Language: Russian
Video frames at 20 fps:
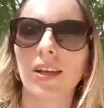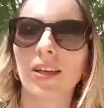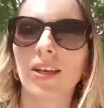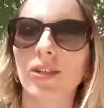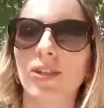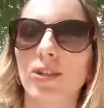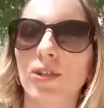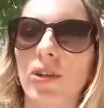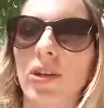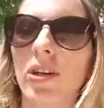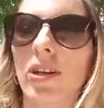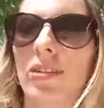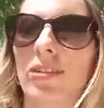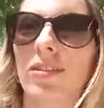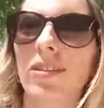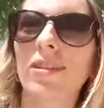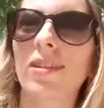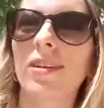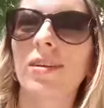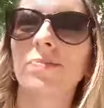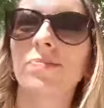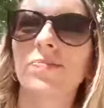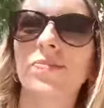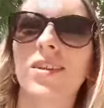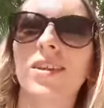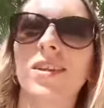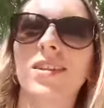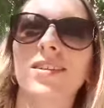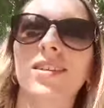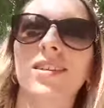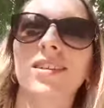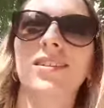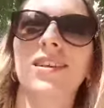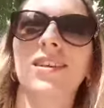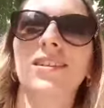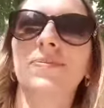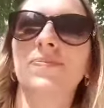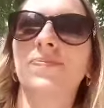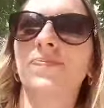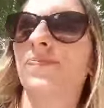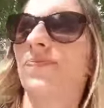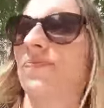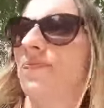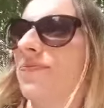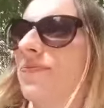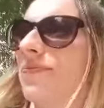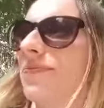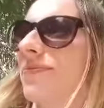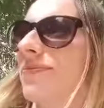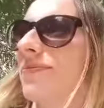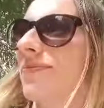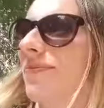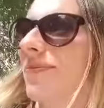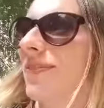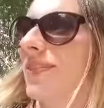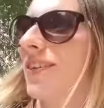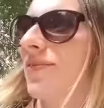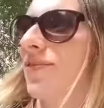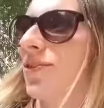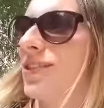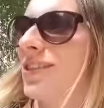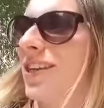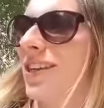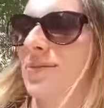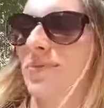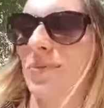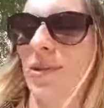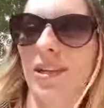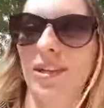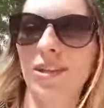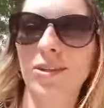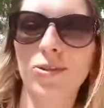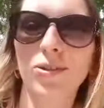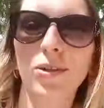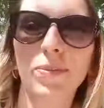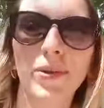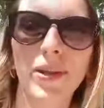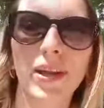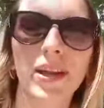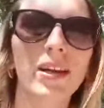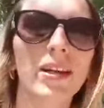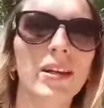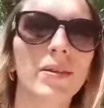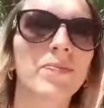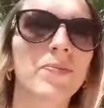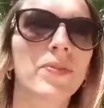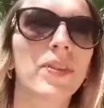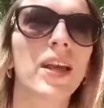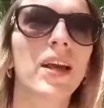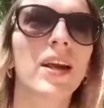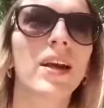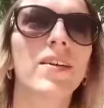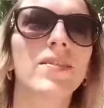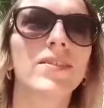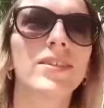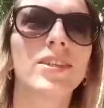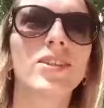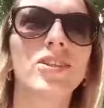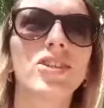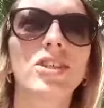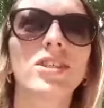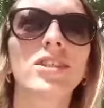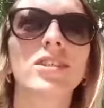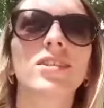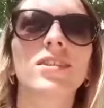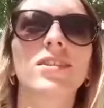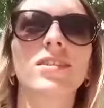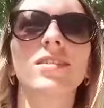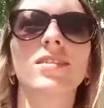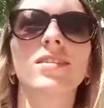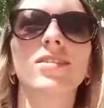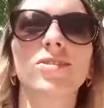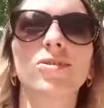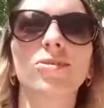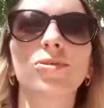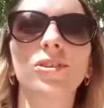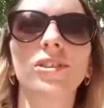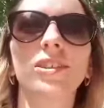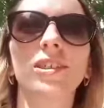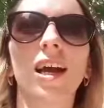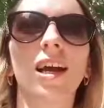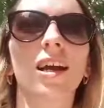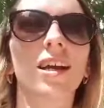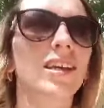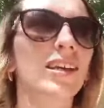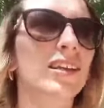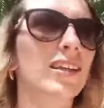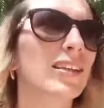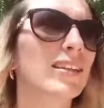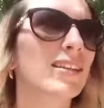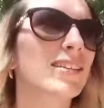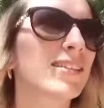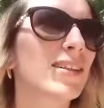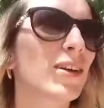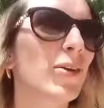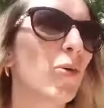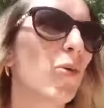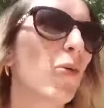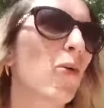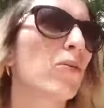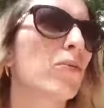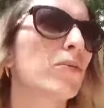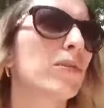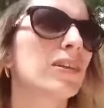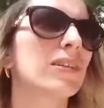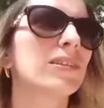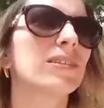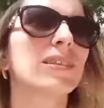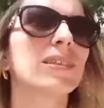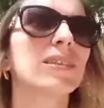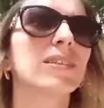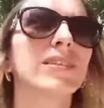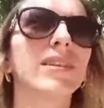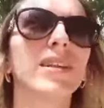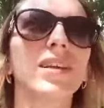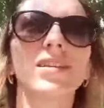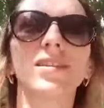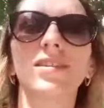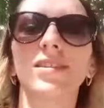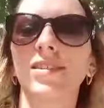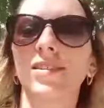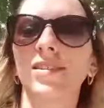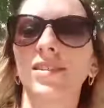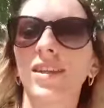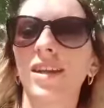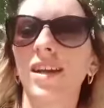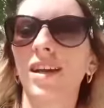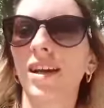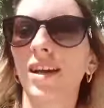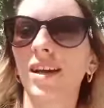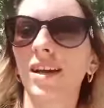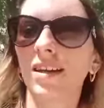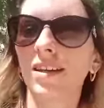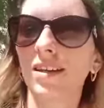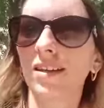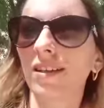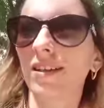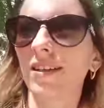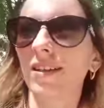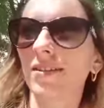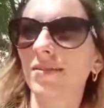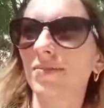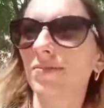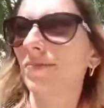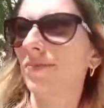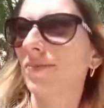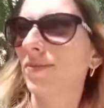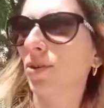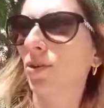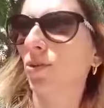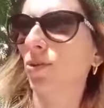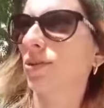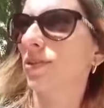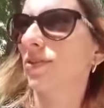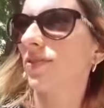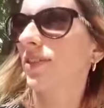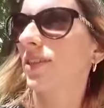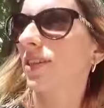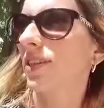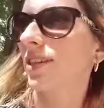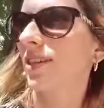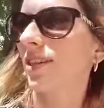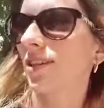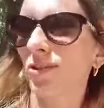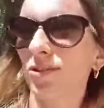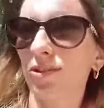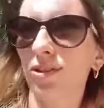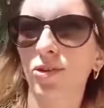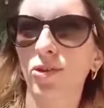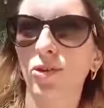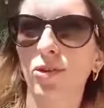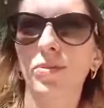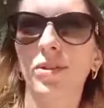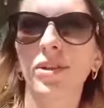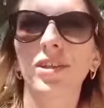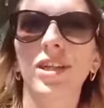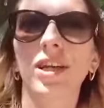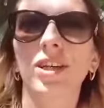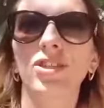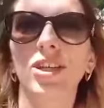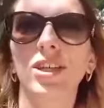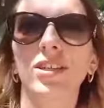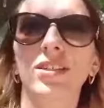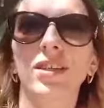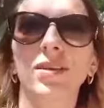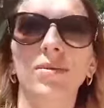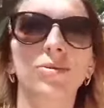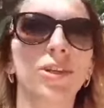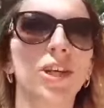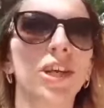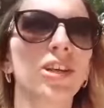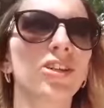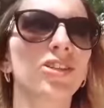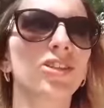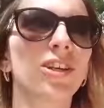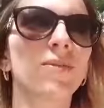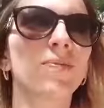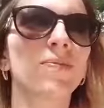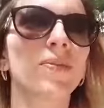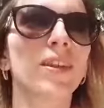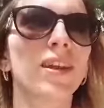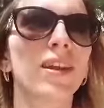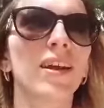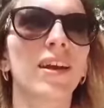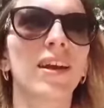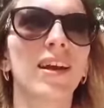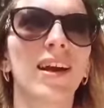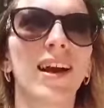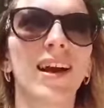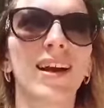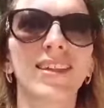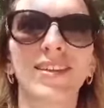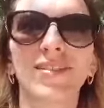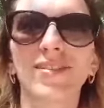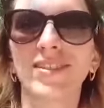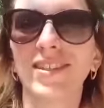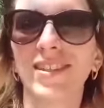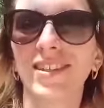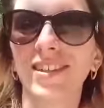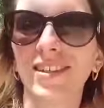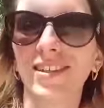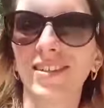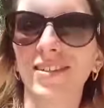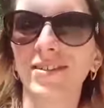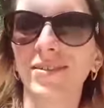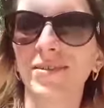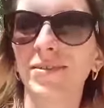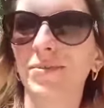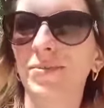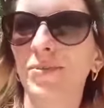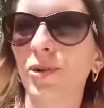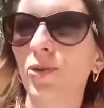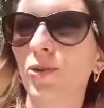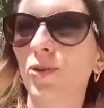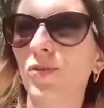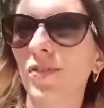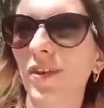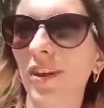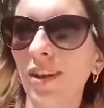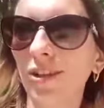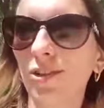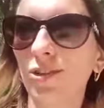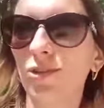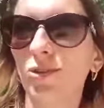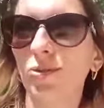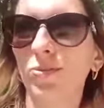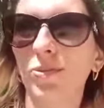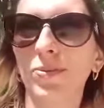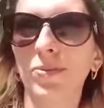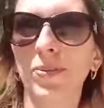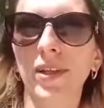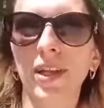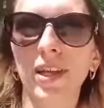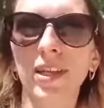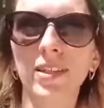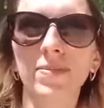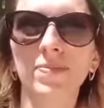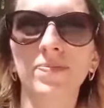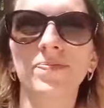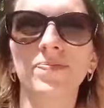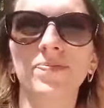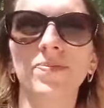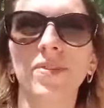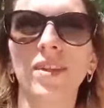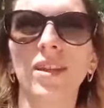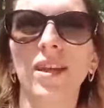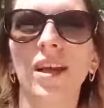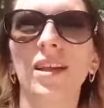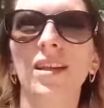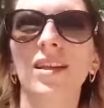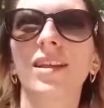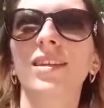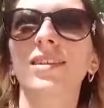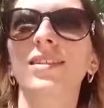И еще хотела рассказать вот знаете, мы когда сюда приехали, все наши друзья, какие-то знакомые, соседи, э, родственники, с которыми не так часто общаешься, они все были уверены, что мы приедем и